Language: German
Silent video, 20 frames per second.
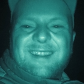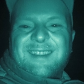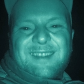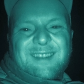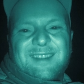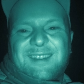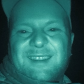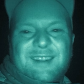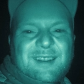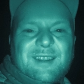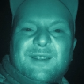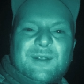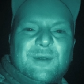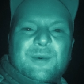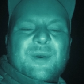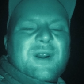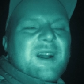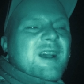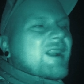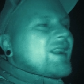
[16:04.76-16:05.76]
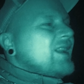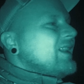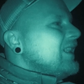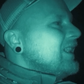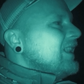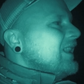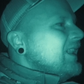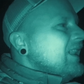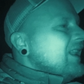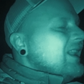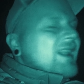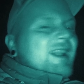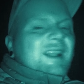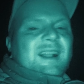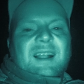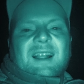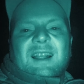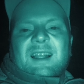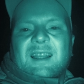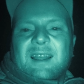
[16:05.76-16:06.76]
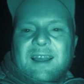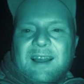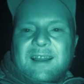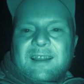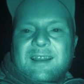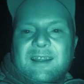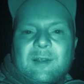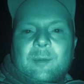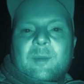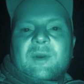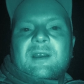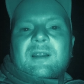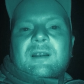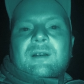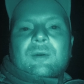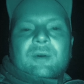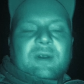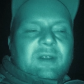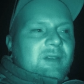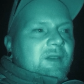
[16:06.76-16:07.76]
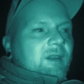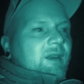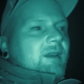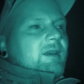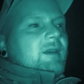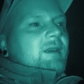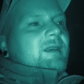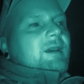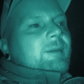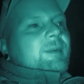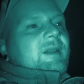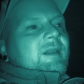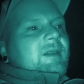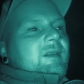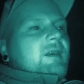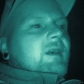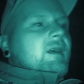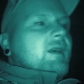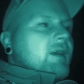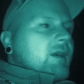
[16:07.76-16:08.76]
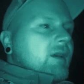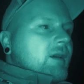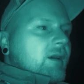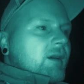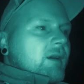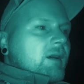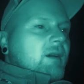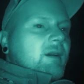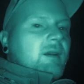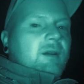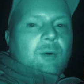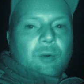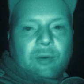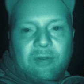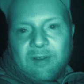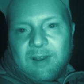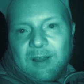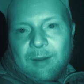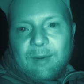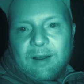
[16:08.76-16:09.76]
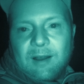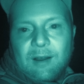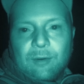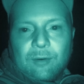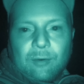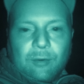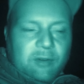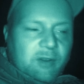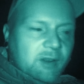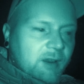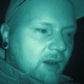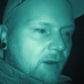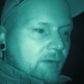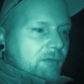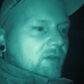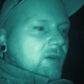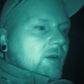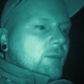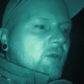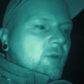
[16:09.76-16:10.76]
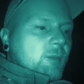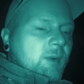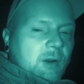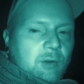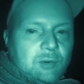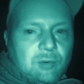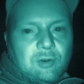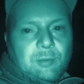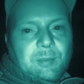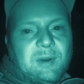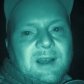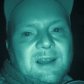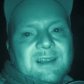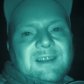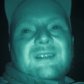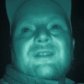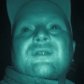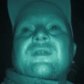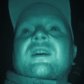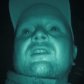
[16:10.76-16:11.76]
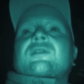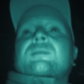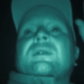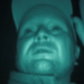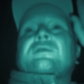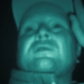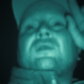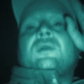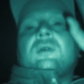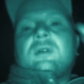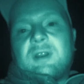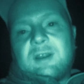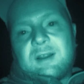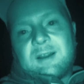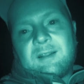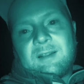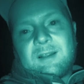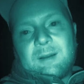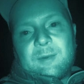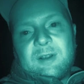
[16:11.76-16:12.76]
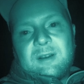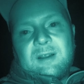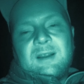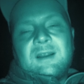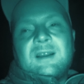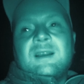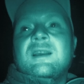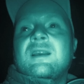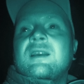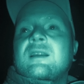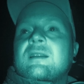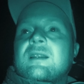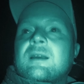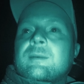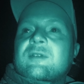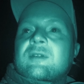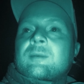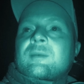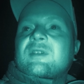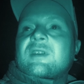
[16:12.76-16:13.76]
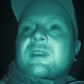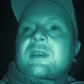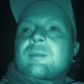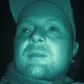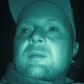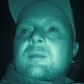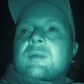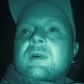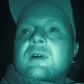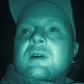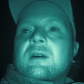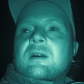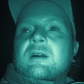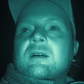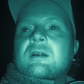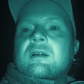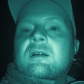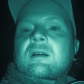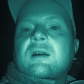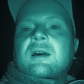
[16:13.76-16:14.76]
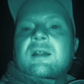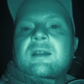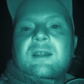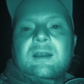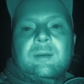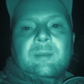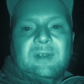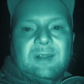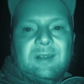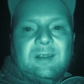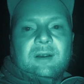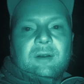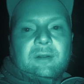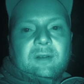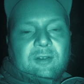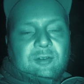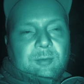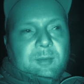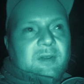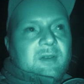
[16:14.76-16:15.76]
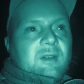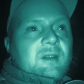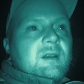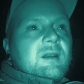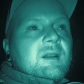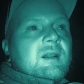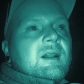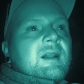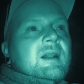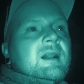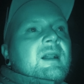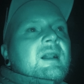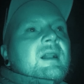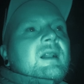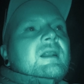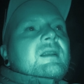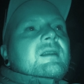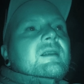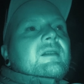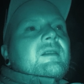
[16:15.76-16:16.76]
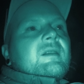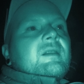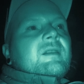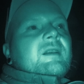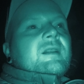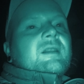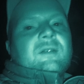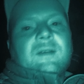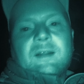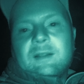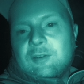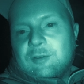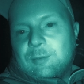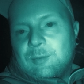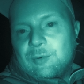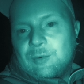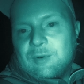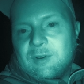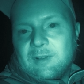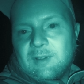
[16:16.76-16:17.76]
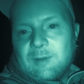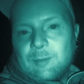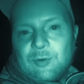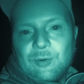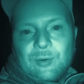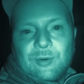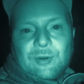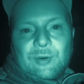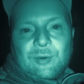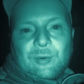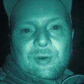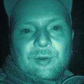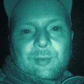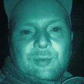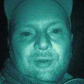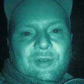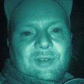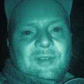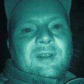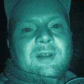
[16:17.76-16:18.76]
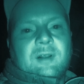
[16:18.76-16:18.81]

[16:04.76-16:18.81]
das ist nicht so geil. Ja, jetzt beginnt Logistik. Ich habe jetzt große Kamera und Rucksack aufgenommen, zum Auto gebracht. Jetzt fahre ich meine Freundin einsammeln. Die habe ich nämlich eben äh, an ihrem Sitz rausgeschmissen. Die sitzt seit 20 Minuten jetzt im Dunkeln ohne Büchsen,